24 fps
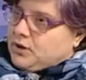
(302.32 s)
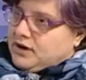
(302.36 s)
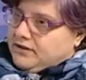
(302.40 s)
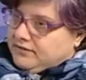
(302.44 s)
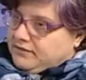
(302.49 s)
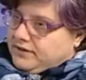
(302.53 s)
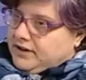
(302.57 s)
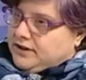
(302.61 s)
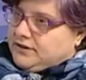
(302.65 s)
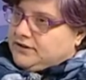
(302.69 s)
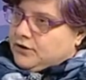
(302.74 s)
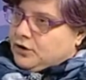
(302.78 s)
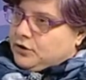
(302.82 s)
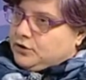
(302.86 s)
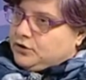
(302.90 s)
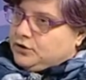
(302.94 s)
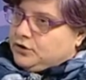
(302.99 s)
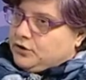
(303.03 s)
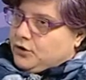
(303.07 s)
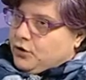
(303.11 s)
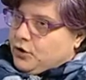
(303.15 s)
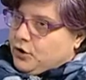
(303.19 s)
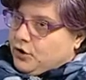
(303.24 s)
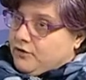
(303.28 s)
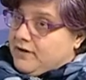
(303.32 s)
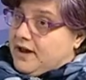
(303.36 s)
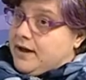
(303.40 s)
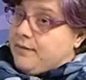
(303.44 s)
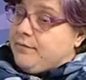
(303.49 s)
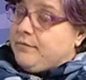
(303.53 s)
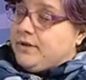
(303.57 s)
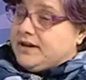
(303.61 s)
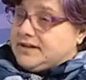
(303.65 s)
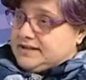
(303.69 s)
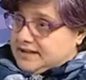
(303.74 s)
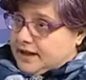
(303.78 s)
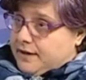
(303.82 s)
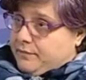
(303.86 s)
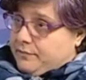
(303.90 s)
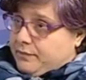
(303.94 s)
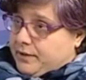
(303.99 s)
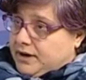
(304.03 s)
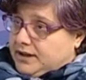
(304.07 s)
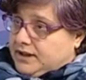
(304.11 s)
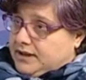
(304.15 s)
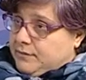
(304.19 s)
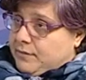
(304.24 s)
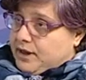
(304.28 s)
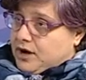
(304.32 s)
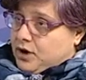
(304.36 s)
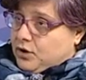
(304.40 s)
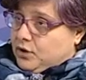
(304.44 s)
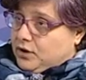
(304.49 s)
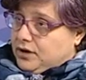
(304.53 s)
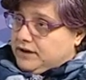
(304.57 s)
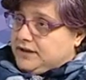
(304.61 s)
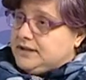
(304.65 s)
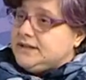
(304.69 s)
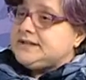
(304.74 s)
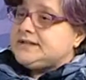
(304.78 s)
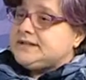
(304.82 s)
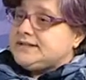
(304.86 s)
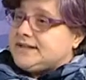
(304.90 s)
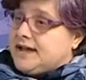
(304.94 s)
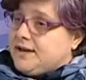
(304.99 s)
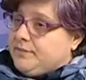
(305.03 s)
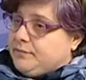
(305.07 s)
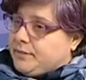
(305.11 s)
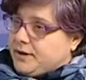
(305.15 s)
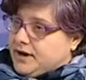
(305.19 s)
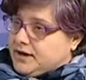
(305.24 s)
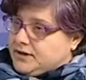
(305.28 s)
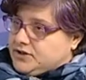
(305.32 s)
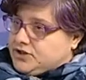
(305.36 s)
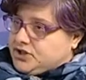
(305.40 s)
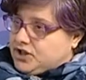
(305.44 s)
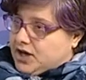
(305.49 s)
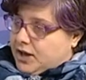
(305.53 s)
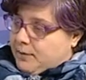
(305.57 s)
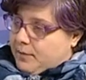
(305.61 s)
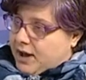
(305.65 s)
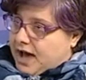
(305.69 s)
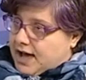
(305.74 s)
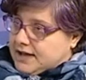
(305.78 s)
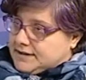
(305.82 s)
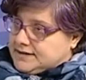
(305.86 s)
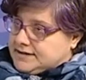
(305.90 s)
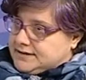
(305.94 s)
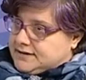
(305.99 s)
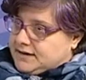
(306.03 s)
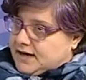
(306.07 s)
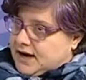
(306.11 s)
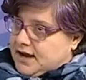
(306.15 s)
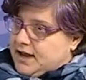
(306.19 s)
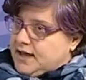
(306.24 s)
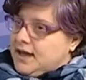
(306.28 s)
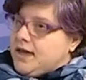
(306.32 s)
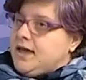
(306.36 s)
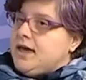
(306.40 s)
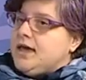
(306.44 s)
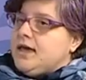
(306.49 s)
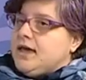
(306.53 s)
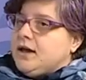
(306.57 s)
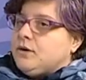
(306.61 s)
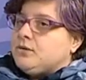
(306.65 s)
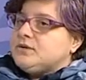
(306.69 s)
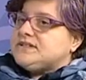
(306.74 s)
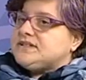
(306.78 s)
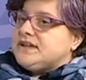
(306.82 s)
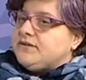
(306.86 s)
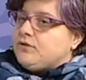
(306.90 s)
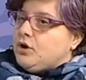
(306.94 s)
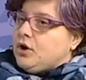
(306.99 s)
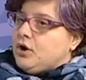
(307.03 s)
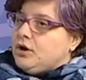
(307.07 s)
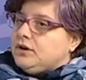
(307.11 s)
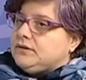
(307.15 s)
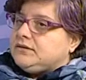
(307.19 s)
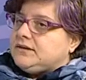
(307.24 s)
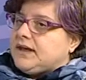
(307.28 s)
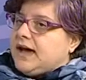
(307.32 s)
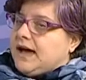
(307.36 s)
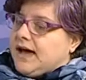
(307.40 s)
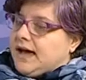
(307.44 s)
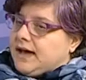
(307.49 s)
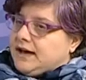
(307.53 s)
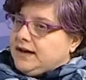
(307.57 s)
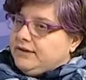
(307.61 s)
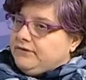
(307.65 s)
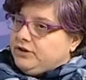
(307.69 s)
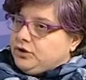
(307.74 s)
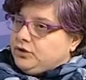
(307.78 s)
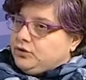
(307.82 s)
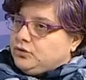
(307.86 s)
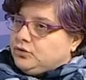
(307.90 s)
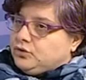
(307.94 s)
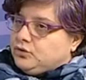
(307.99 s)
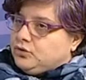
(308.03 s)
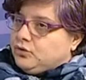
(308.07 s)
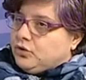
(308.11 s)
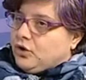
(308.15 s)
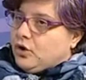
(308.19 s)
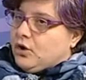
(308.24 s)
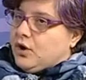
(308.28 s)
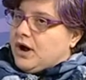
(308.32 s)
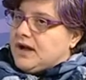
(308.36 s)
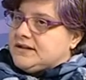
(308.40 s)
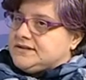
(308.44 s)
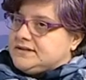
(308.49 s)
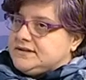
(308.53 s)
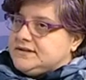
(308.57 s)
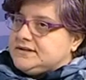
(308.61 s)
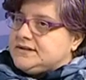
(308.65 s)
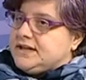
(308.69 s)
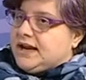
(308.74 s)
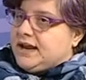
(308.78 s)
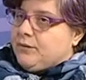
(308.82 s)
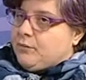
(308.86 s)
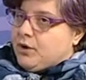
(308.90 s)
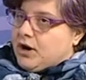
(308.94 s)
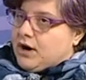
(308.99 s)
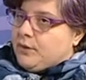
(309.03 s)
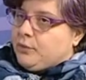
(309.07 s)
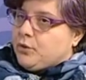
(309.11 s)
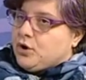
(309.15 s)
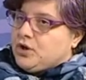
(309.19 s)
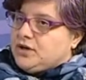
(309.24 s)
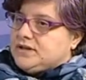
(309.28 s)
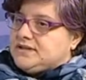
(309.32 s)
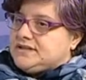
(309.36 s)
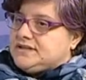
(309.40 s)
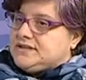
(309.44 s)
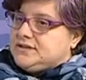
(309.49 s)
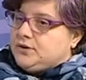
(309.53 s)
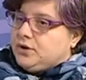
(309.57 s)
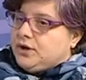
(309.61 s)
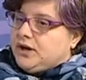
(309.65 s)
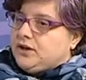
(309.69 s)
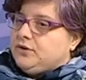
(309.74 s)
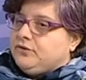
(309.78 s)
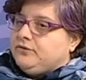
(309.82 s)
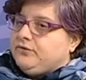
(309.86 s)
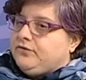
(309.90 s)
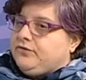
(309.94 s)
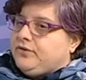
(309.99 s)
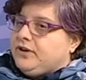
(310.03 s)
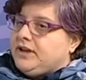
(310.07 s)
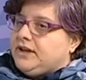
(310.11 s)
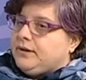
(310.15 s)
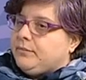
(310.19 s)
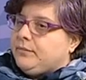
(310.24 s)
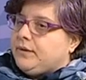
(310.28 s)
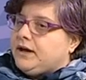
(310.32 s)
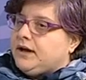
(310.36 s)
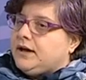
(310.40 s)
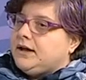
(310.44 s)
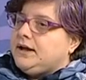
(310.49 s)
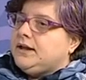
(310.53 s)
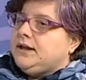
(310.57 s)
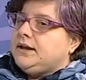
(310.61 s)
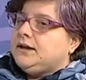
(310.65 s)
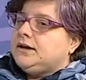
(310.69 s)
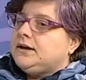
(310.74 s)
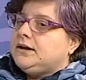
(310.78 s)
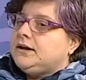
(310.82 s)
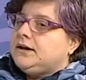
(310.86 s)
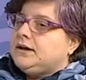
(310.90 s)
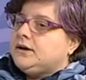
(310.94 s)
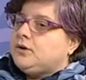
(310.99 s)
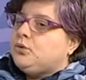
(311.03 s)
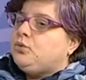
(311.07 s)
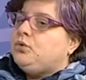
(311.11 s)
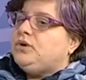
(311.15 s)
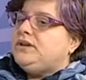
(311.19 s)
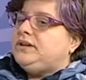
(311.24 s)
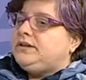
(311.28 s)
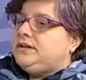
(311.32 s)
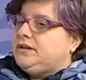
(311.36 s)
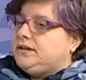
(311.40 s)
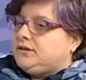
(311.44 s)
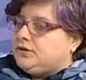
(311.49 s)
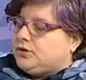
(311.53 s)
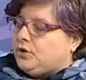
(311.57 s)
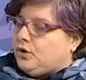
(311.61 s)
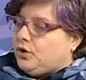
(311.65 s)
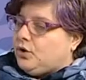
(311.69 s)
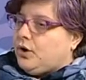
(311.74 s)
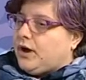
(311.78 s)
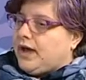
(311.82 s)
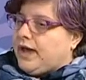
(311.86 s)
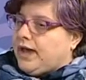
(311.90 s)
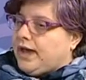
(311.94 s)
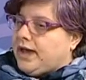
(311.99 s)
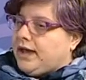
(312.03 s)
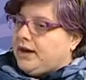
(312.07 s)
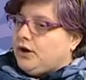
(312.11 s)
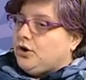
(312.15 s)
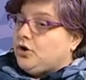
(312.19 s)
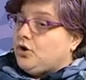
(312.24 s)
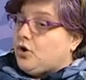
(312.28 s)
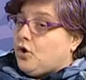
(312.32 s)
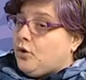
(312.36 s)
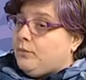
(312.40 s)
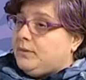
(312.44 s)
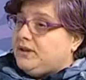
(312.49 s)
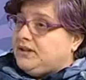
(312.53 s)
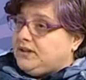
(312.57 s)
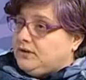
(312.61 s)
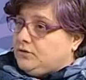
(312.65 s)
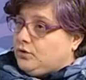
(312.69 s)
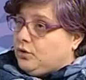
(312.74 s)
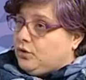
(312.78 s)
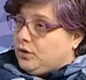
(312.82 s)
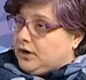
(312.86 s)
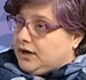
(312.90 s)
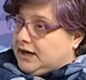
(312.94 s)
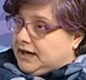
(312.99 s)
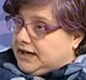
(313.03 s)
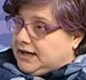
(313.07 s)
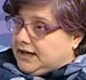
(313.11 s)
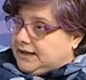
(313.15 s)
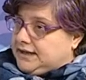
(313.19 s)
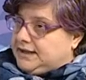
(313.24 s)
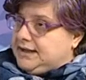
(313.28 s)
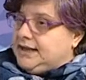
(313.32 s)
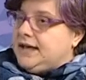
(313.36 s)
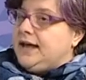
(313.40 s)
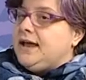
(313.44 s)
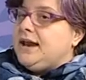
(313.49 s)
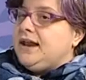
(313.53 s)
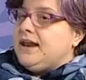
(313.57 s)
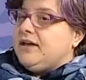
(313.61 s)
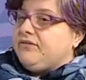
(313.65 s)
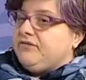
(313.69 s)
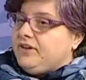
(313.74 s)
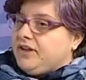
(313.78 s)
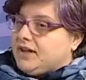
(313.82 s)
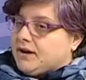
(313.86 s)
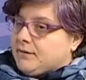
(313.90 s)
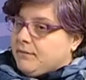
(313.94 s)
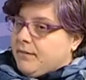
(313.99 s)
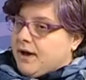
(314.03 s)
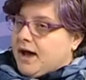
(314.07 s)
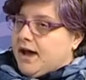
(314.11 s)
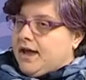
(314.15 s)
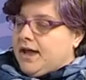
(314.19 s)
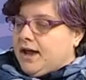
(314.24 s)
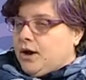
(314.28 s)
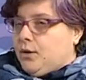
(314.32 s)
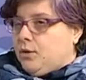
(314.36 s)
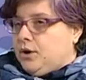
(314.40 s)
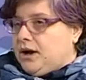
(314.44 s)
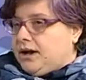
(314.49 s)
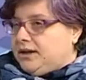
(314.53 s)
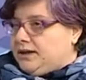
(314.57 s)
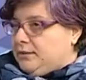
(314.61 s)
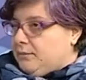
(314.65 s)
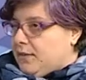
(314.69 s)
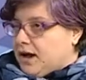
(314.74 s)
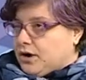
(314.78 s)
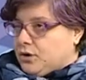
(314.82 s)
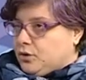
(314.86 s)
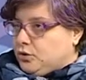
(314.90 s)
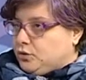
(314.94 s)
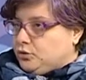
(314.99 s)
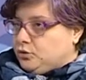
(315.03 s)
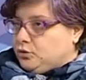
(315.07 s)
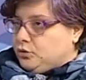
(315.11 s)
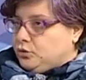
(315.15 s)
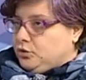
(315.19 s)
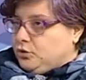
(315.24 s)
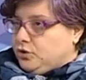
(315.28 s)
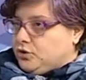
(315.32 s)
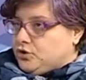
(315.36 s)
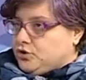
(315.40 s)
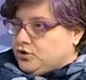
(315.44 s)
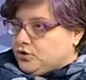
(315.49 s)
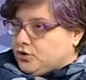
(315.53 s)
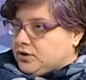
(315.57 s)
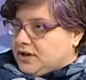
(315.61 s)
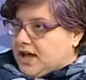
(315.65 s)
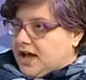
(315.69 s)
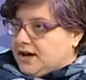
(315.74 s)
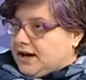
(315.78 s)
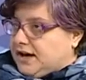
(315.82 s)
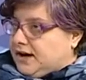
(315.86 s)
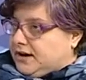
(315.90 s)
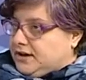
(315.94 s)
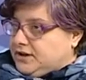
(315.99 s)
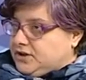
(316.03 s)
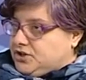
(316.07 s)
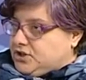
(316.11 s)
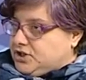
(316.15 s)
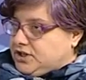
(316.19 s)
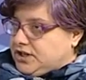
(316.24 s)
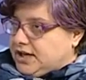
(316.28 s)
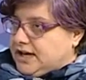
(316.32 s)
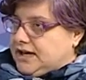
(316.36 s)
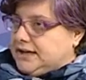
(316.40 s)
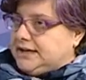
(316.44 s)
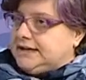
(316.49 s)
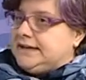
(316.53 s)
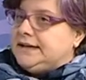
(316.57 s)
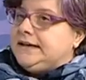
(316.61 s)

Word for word: al 28 novembre, sempre di mercoledì, sempre al Cinema Astra e questa volta alle 21 assisteremo alla proiezione di un film il cui titolo è Nome di donna, la firma è quella di Marco Tullio Giordano la regia,